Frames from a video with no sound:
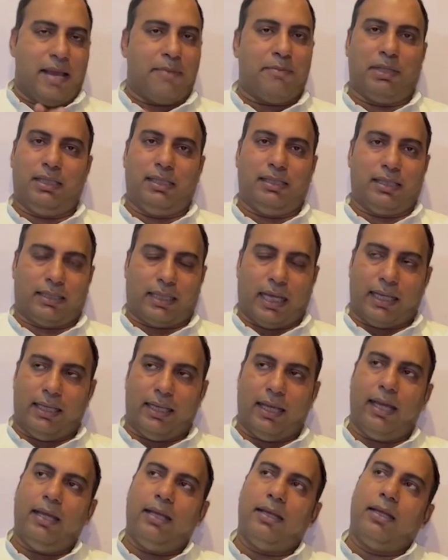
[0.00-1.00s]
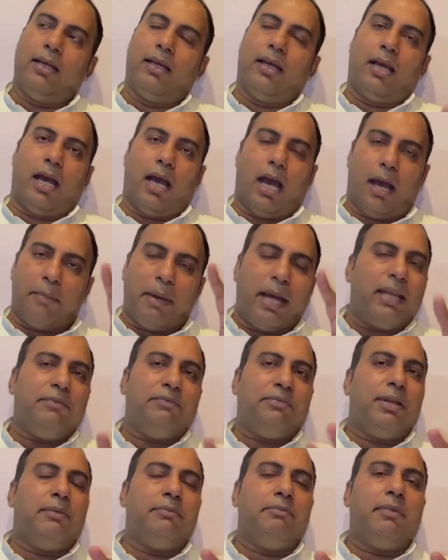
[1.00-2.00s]
सहमति जताई है हमारी
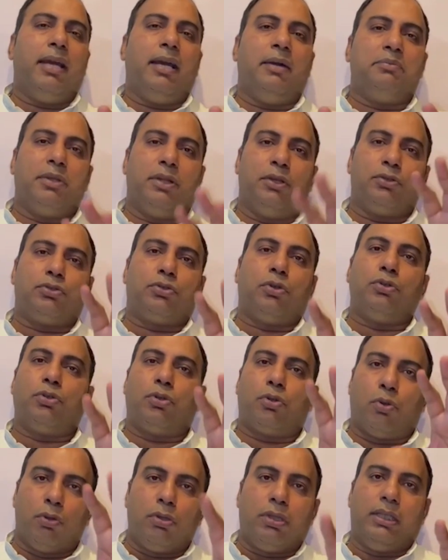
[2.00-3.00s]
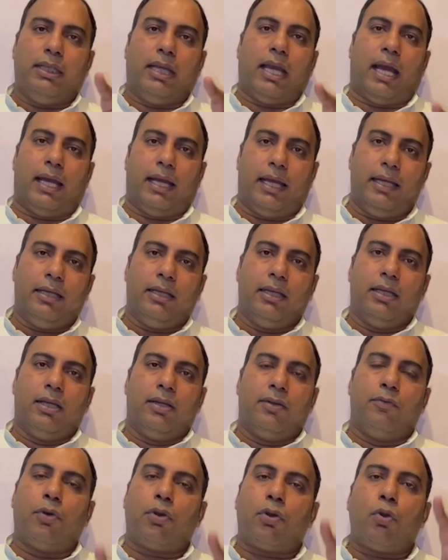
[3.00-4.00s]
फिल्म में हमने उसको जो रोल दिया है
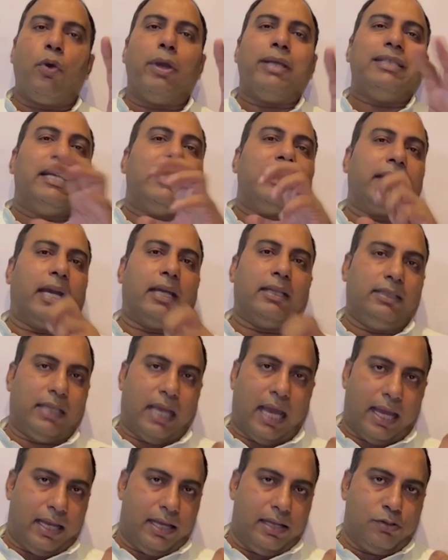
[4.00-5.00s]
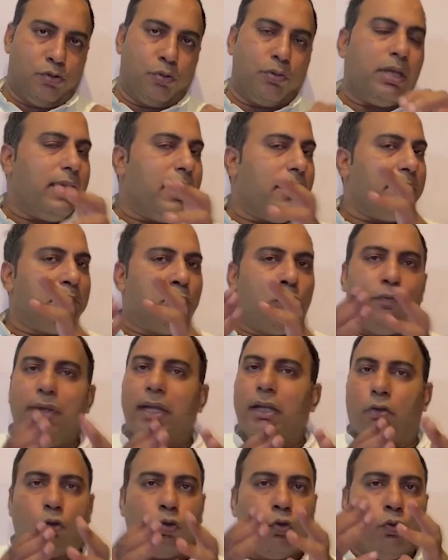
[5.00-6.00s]
वो रो एजेंट का दिया है क्योंकि ये
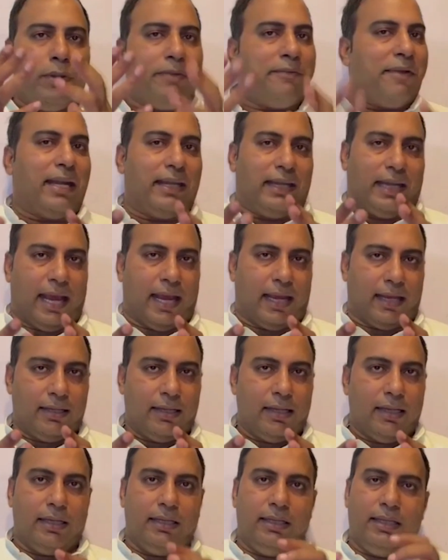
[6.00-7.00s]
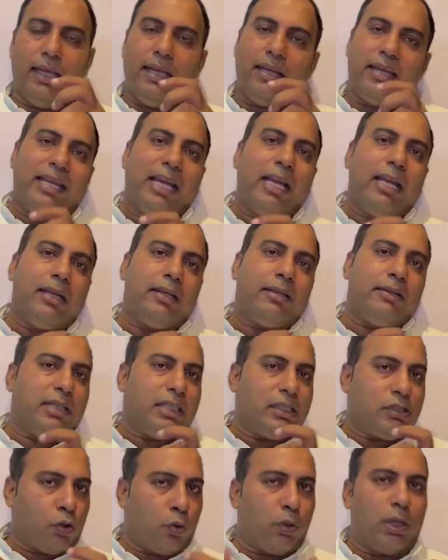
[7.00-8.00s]
मूवी ट्रू इवेंट है ये रियल
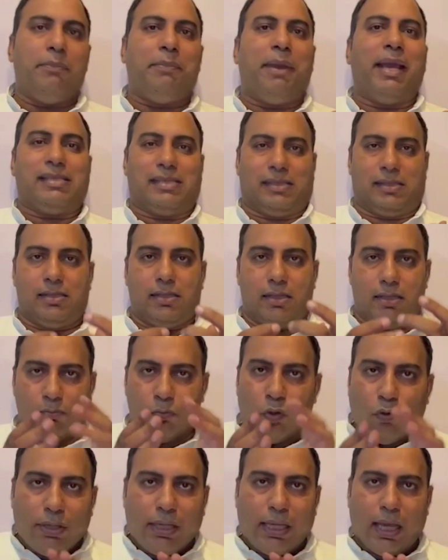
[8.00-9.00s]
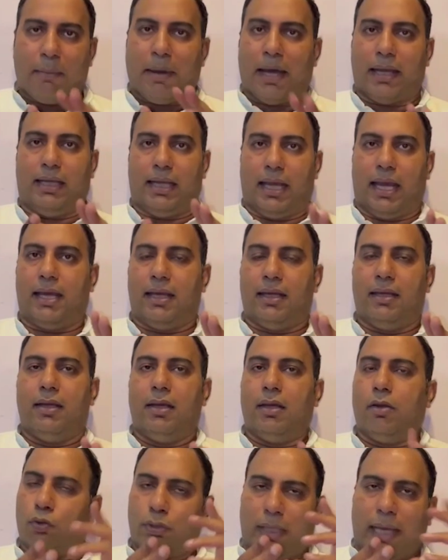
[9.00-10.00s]
स्टोरी बेस मूवी हमारी है
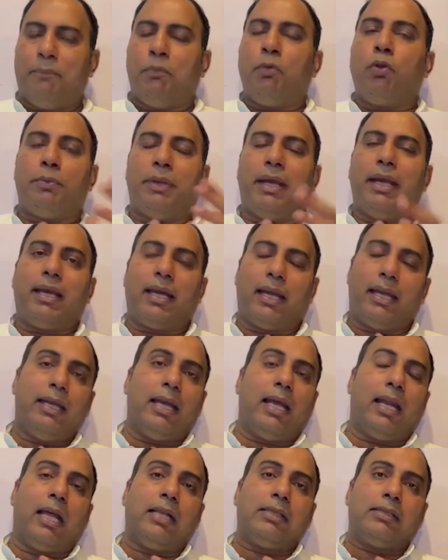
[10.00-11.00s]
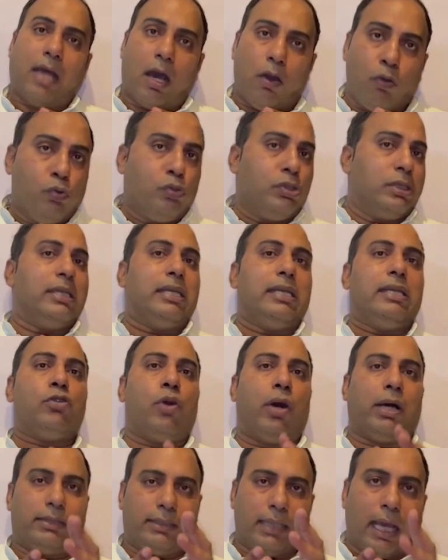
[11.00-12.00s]
उदयपुर में कन्हैयालाल साहू जी की
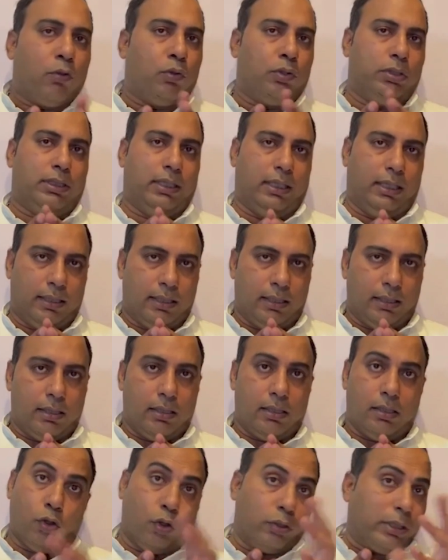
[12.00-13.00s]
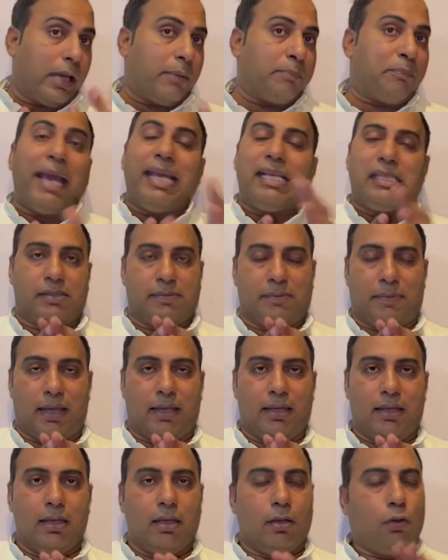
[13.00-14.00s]
जो हत्या हुई थी 2022 में
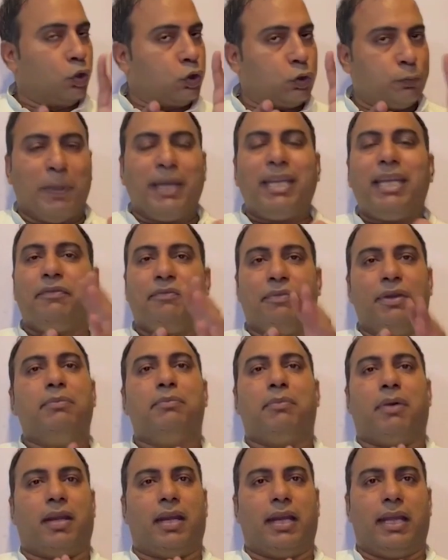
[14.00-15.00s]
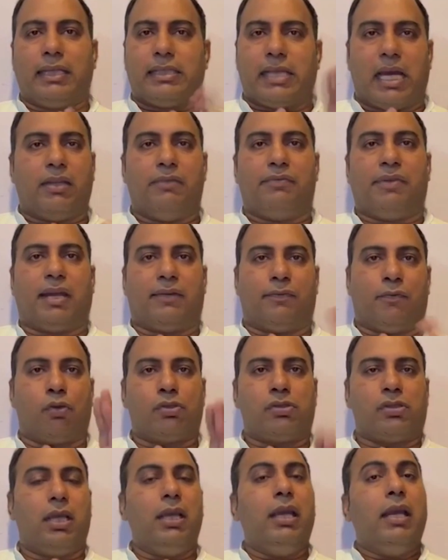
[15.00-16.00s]
उस पर ये फिल्म बन रही है जानी
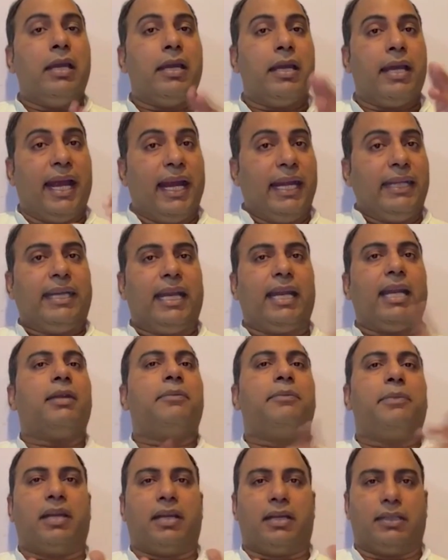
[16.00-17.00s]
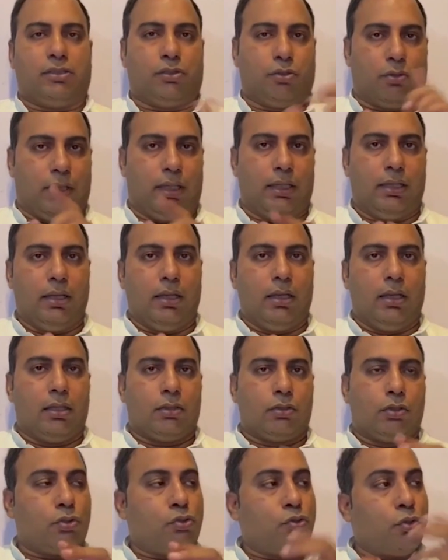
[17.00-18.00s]
फायरफॉक्स की ए टेलर मर्डर स्टोरी
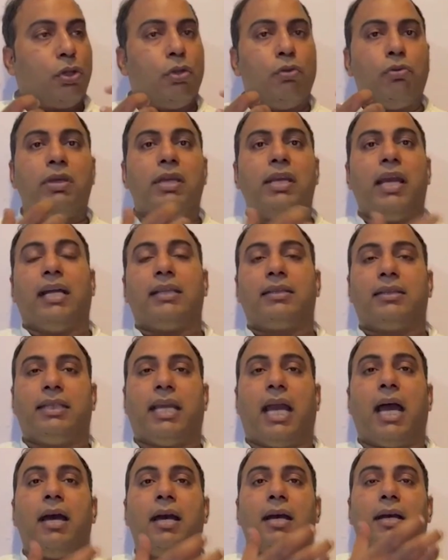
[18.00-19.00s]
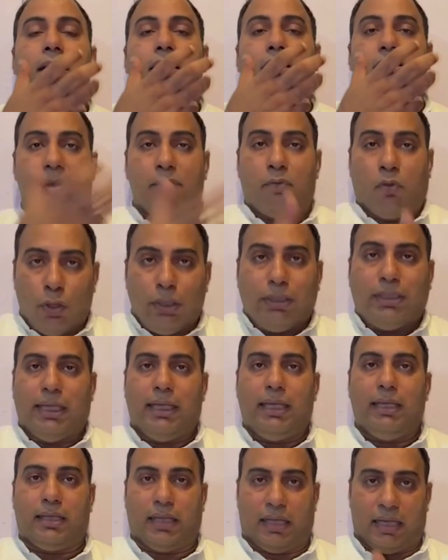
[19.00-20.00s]
तो चूंकि उनकी हत्या जब हुई
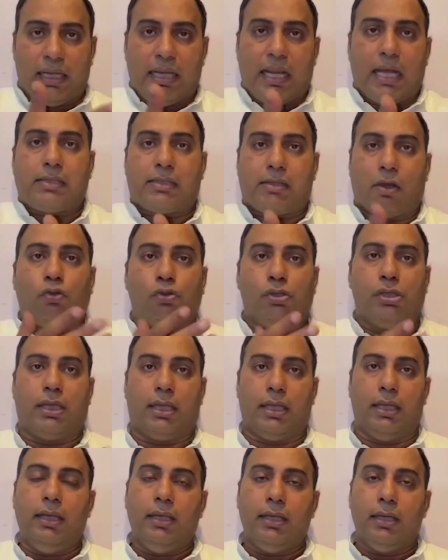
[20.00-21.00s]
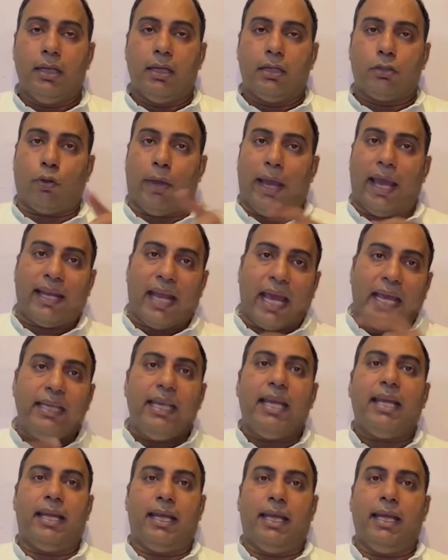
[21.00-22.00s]
थी कन्हैयालाल साहू जी की तो
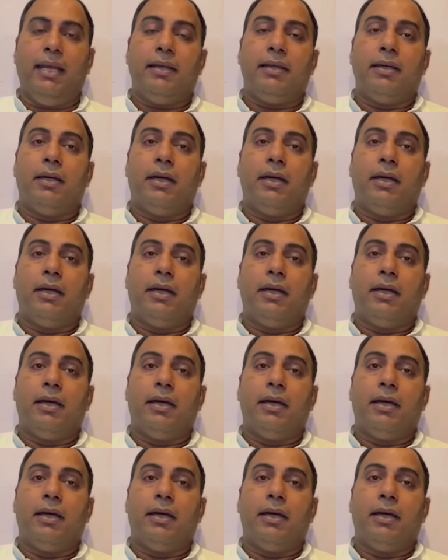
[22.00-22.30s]
एनआईए ने